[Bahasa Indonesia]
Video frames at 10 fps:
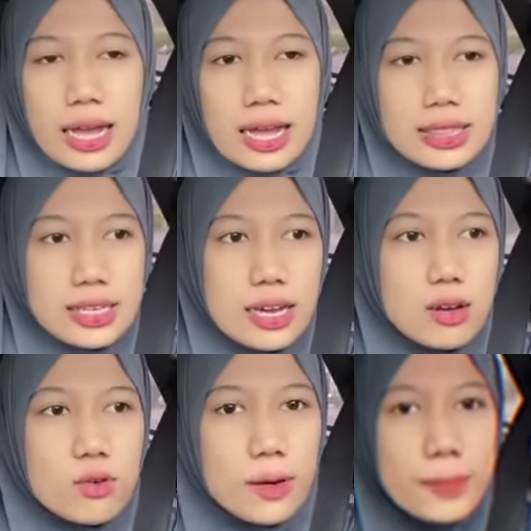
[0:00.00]
ketika
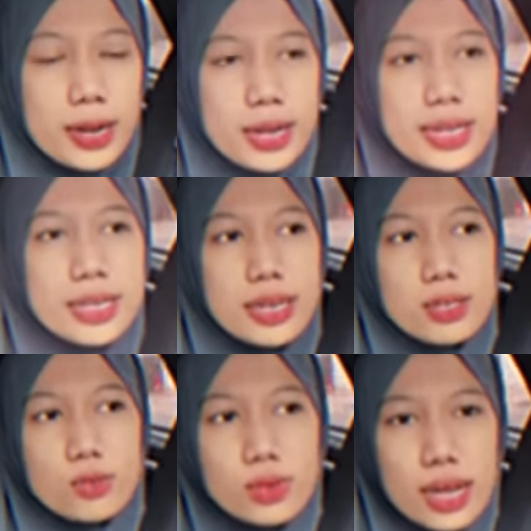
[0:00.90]
gue berada di
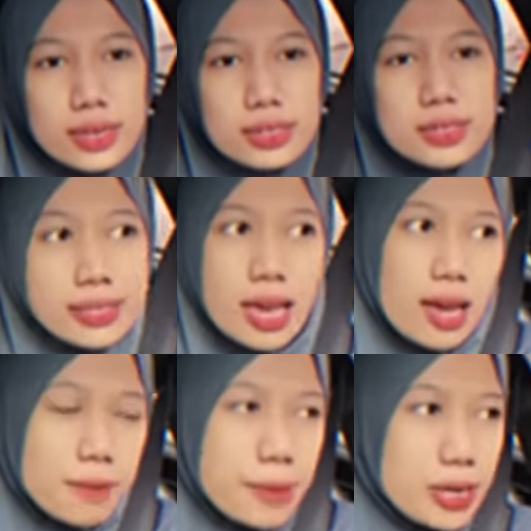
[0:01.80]
lingkungan
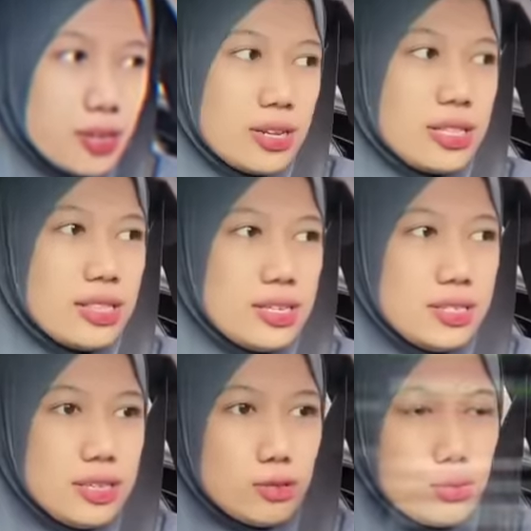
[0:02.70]
yang mayoritas
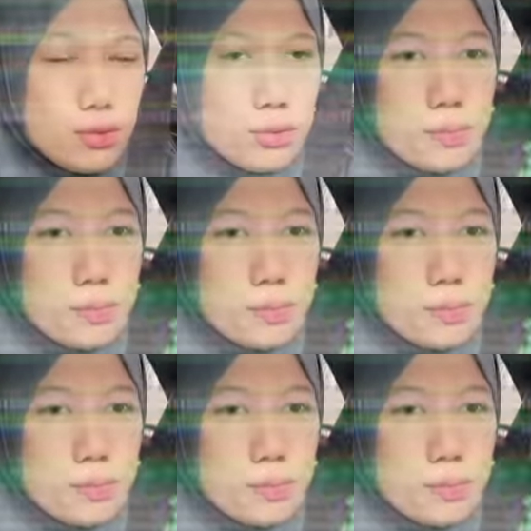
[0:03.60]
itu